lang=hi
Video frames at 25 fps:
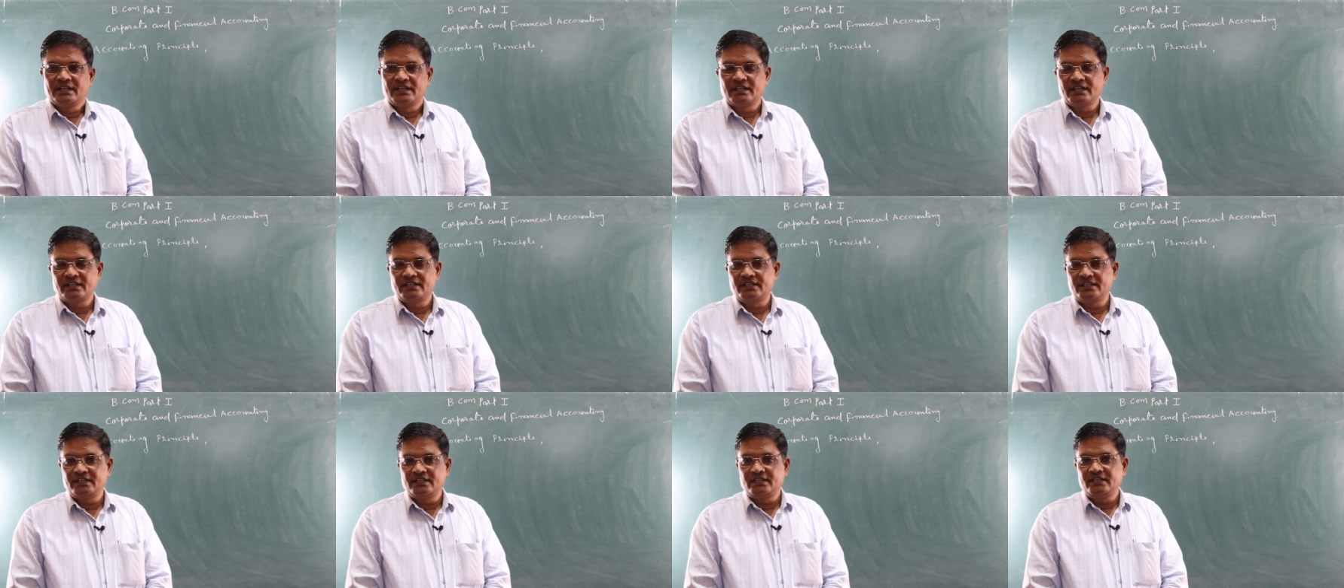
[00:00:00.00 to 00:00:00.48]

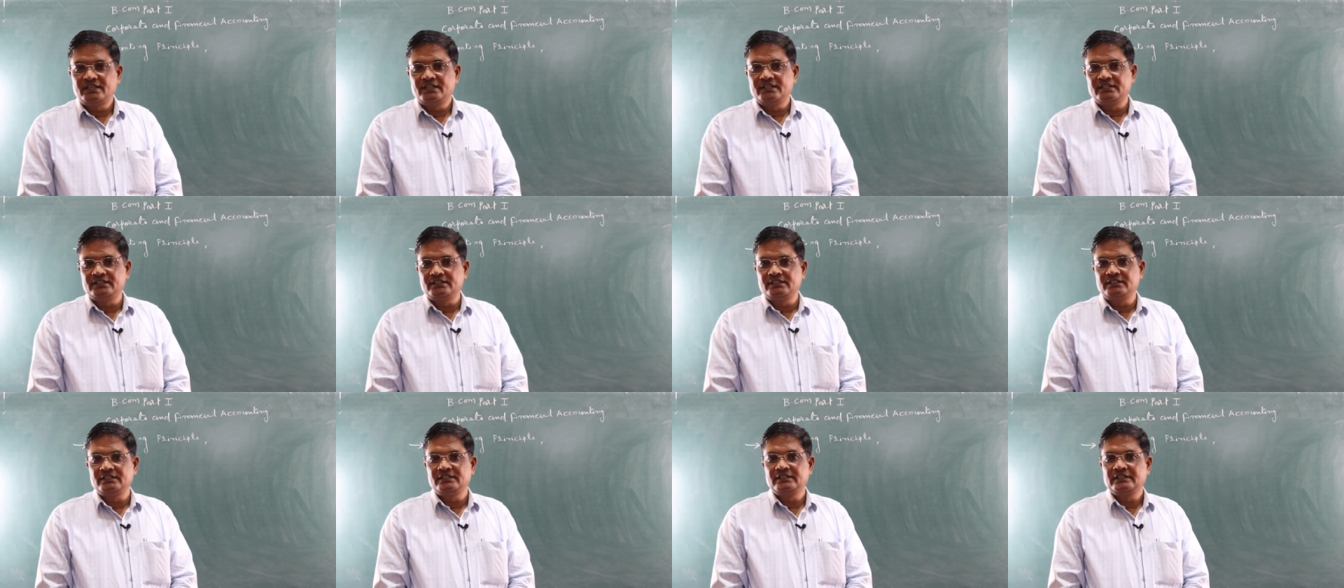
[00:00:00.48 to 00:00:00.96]
यदि
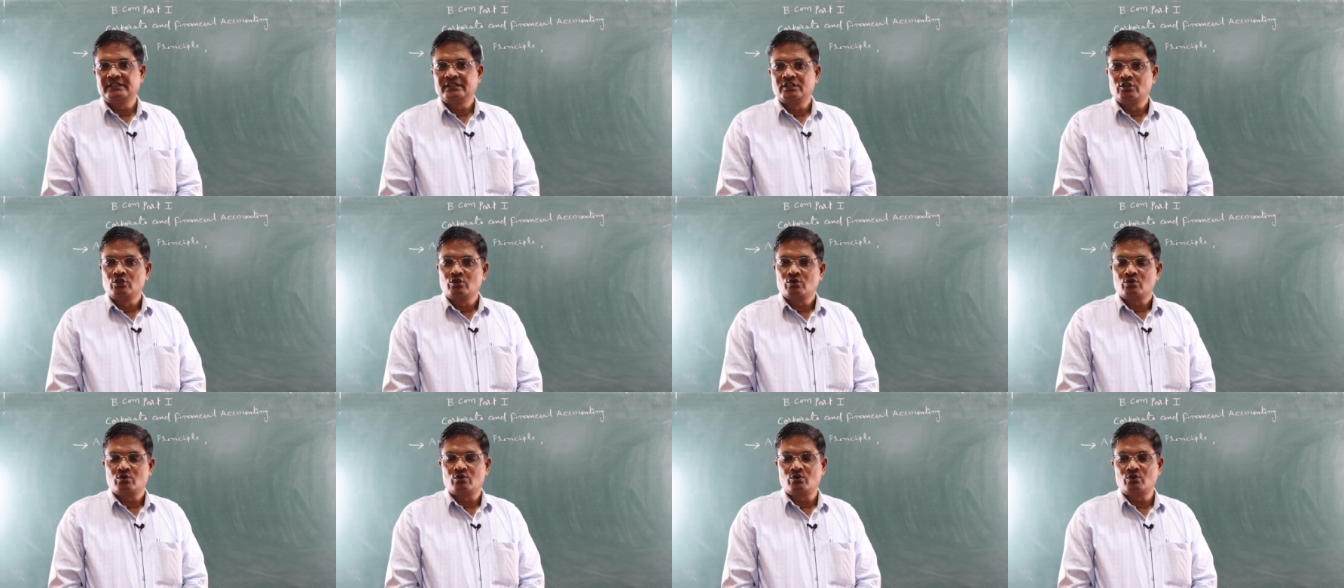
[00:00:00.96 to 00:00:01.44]

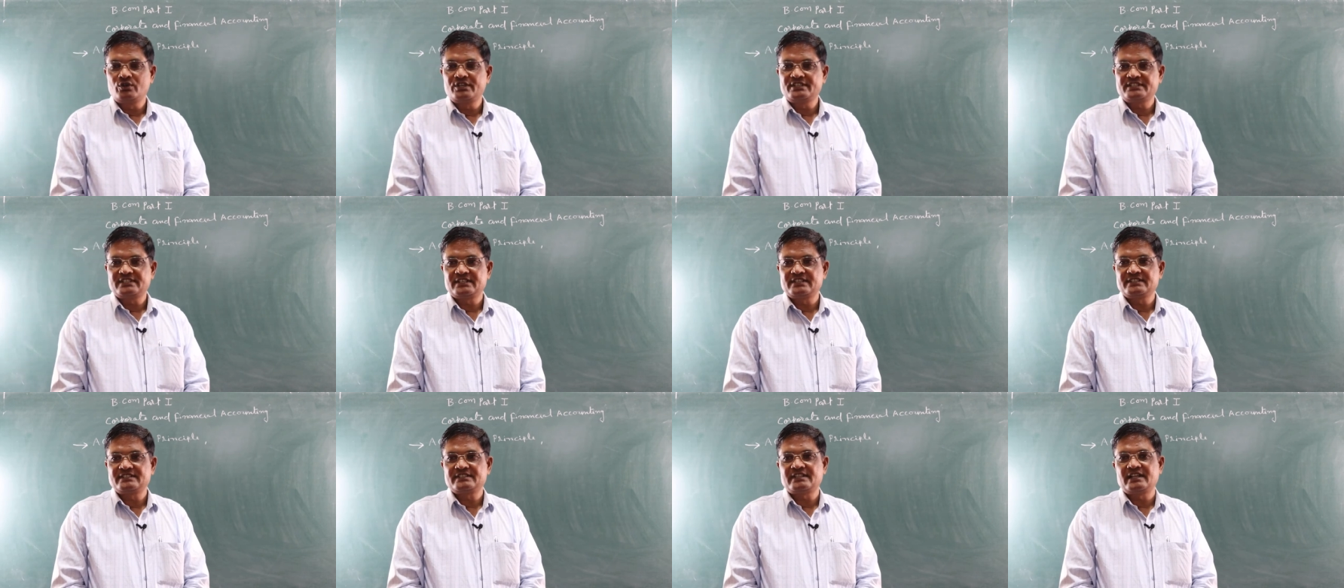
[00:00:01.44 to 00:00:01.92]
कोई
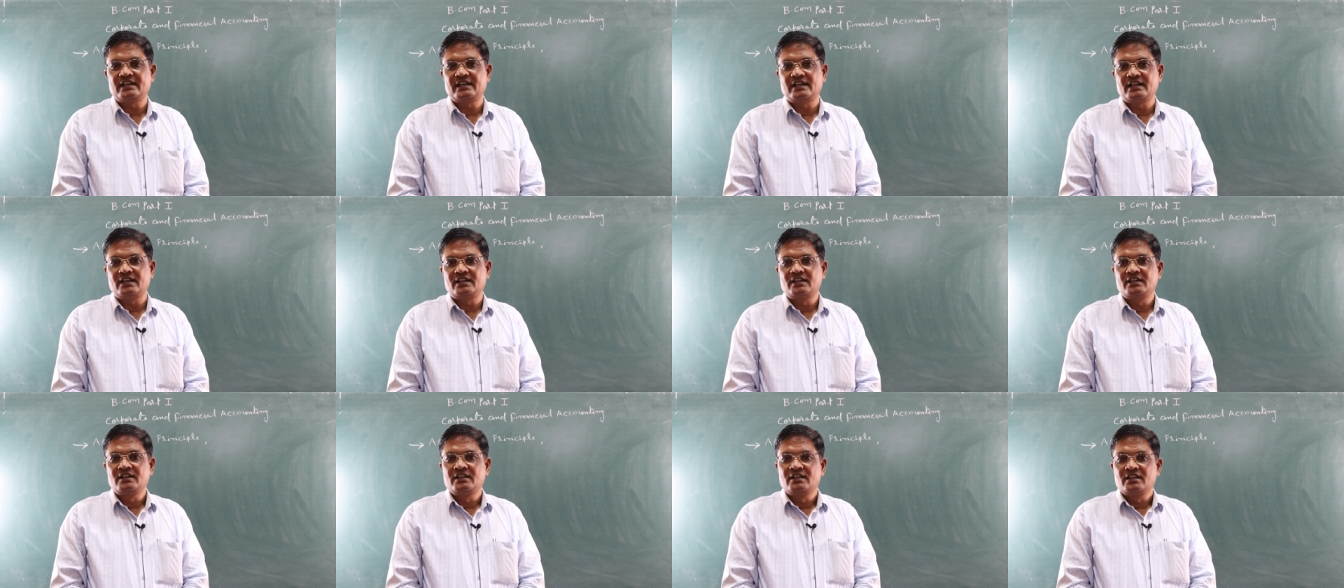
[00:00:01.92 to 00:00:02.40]
संस्था
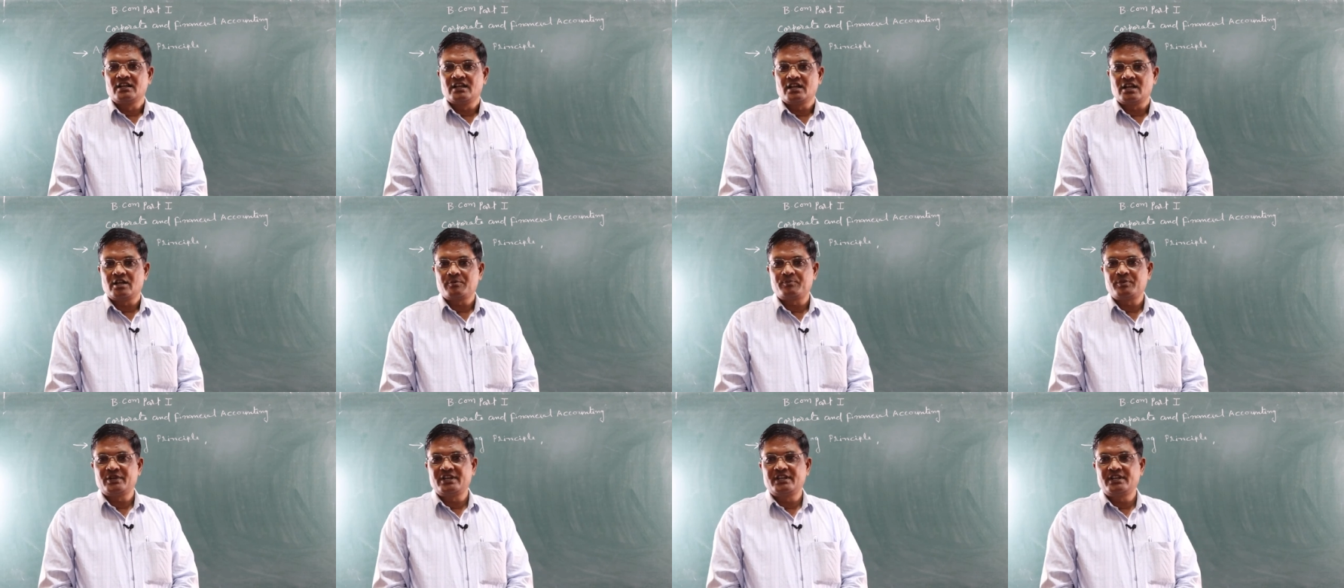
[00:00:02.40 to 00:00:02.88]

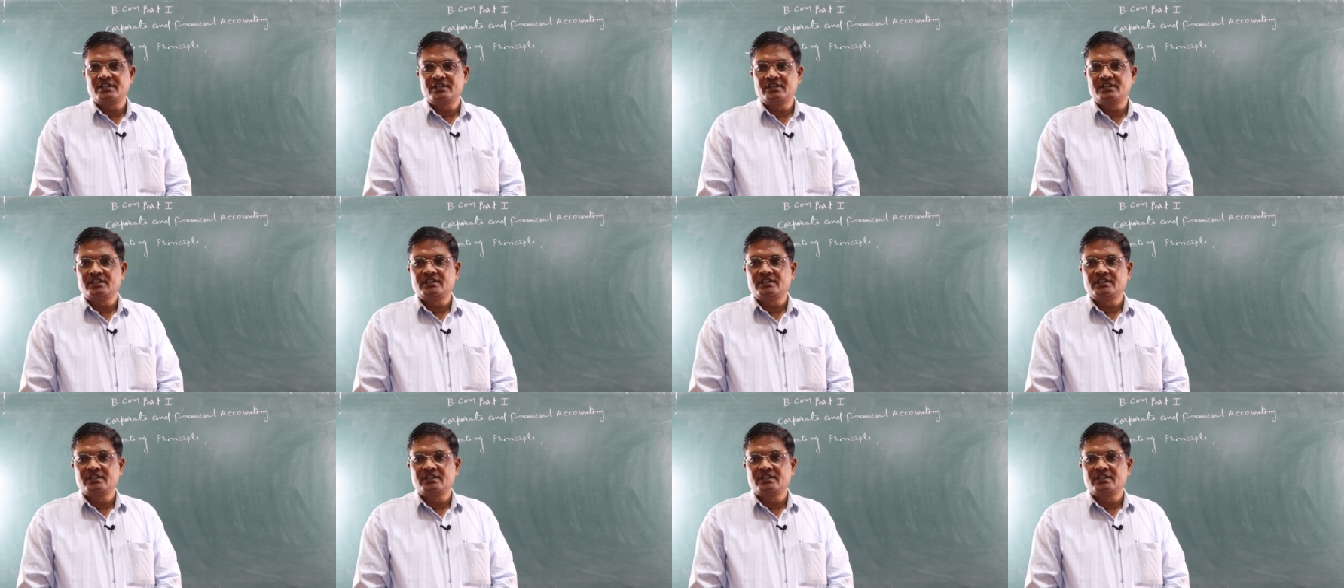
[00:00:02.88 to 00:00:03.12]
अपनी